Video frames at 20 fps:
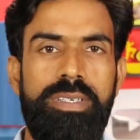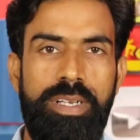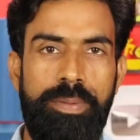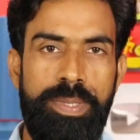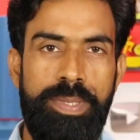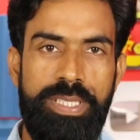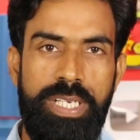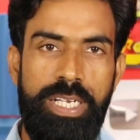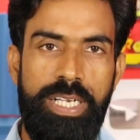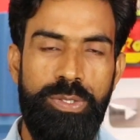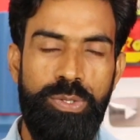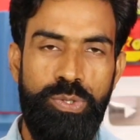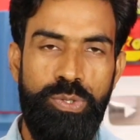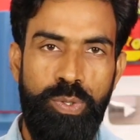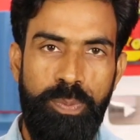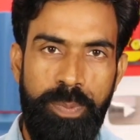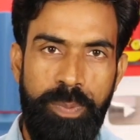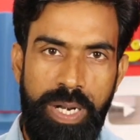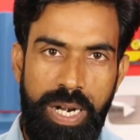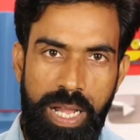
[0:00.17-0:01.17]
नमस्कार
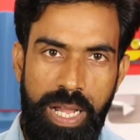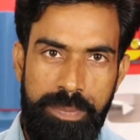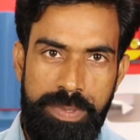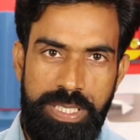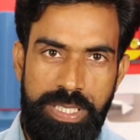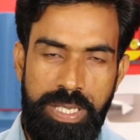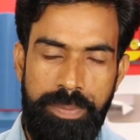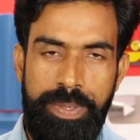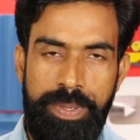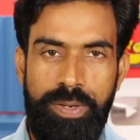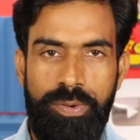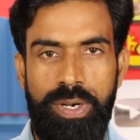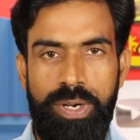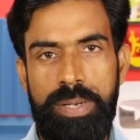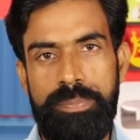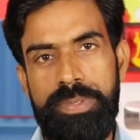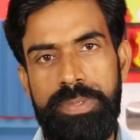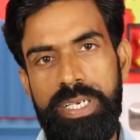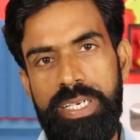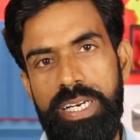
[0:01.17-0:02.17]
दोस्तों मेरा नाम है समय और
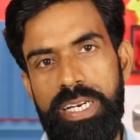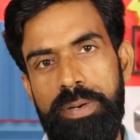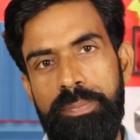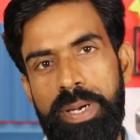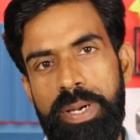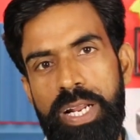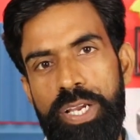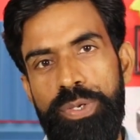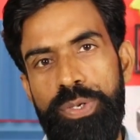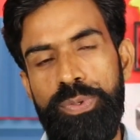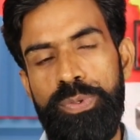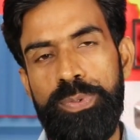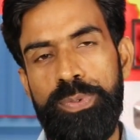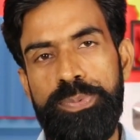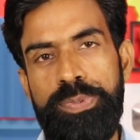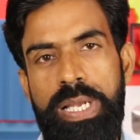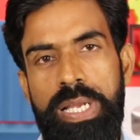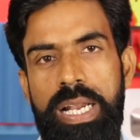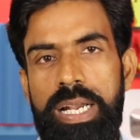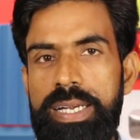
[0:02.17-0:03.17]
आप देख रहे हैं हमारा
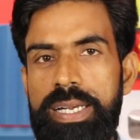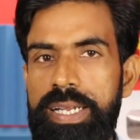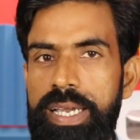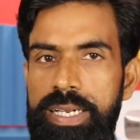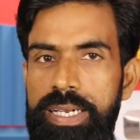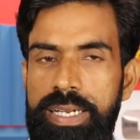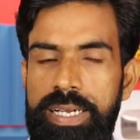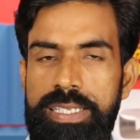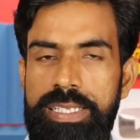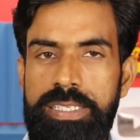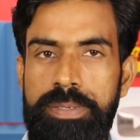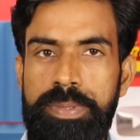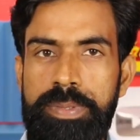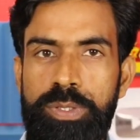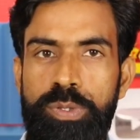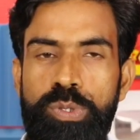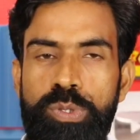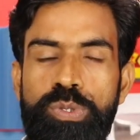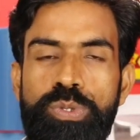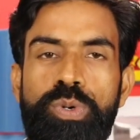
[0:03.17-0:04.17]
यूट्यूब चैनल टेक्निकल समय
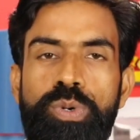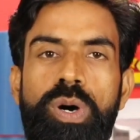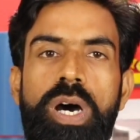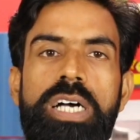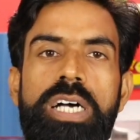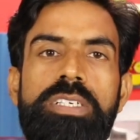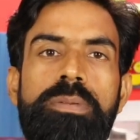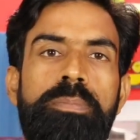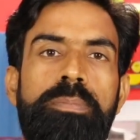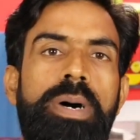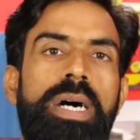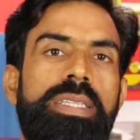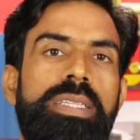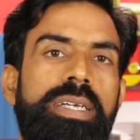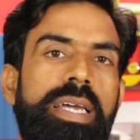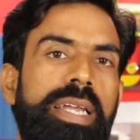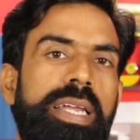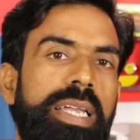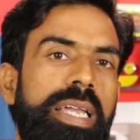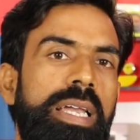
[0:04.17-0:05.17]
दोस्तों आज हम बात
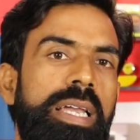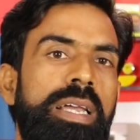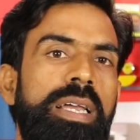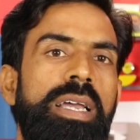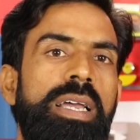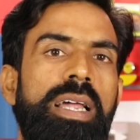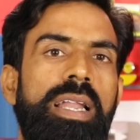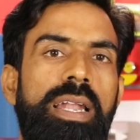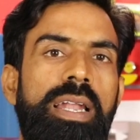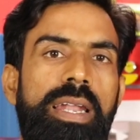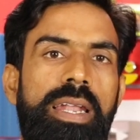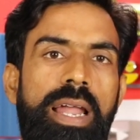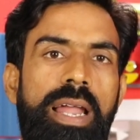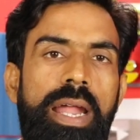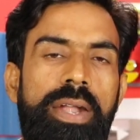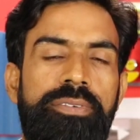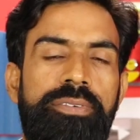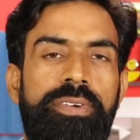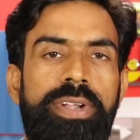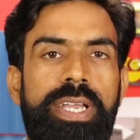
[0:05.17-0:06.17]
करेंगे
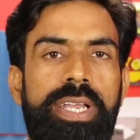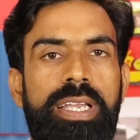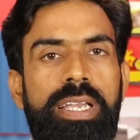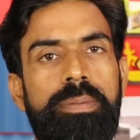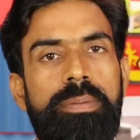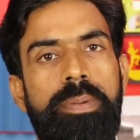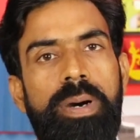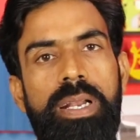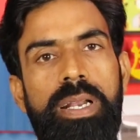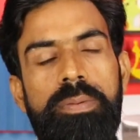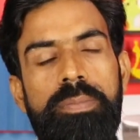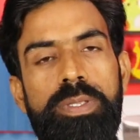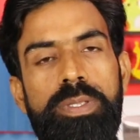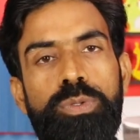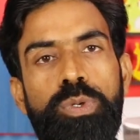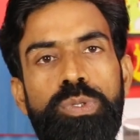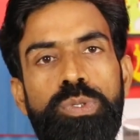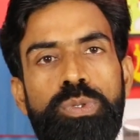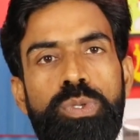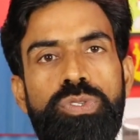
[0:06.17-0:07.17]
लाइट फिटिंग के बारे में
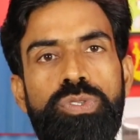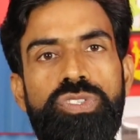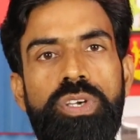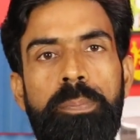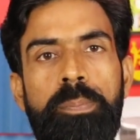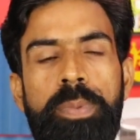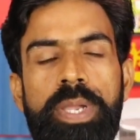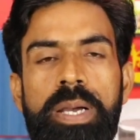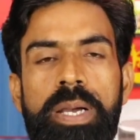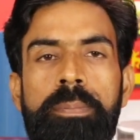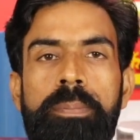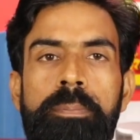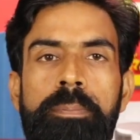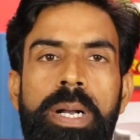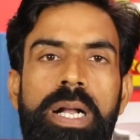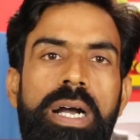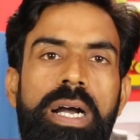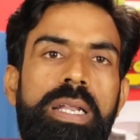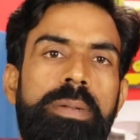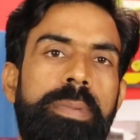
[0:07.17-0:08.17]
दोस्तों जब भी हम
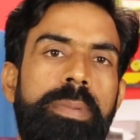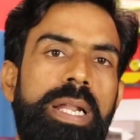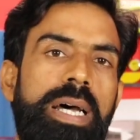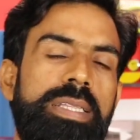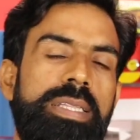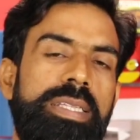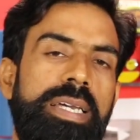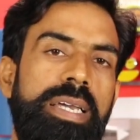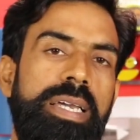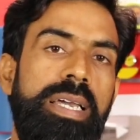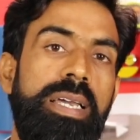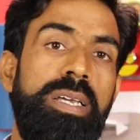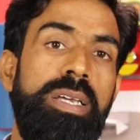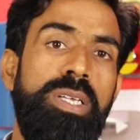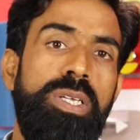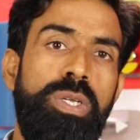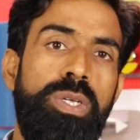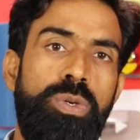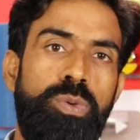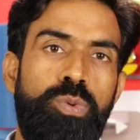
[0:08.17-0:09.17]
मकान बनाते हैं
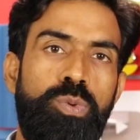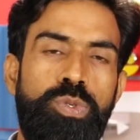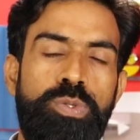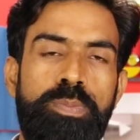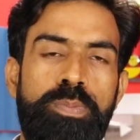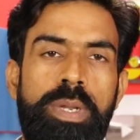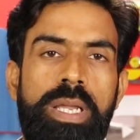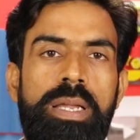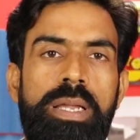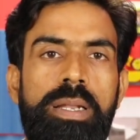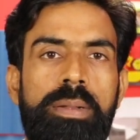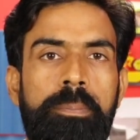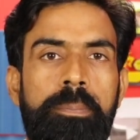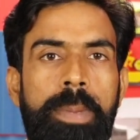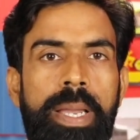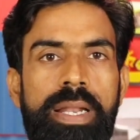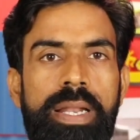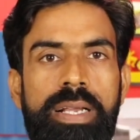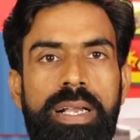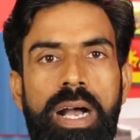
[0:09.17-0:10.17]
उसमें
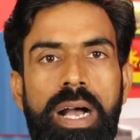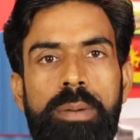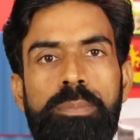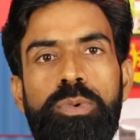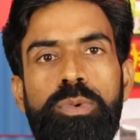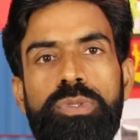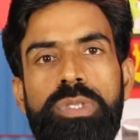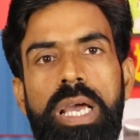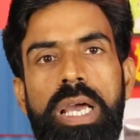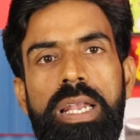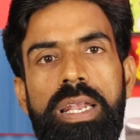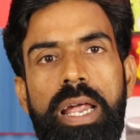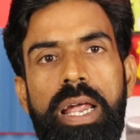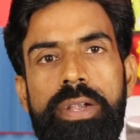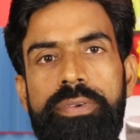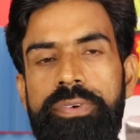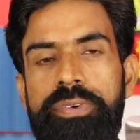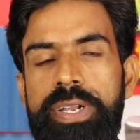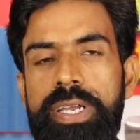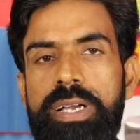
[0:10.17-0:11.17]
मेन काम होता है
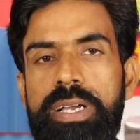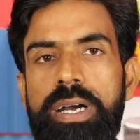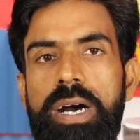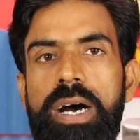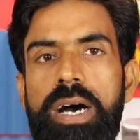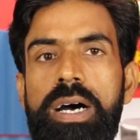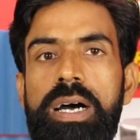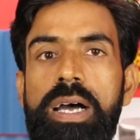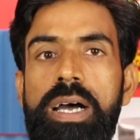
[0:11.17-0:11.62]
लाइट फिटिंग का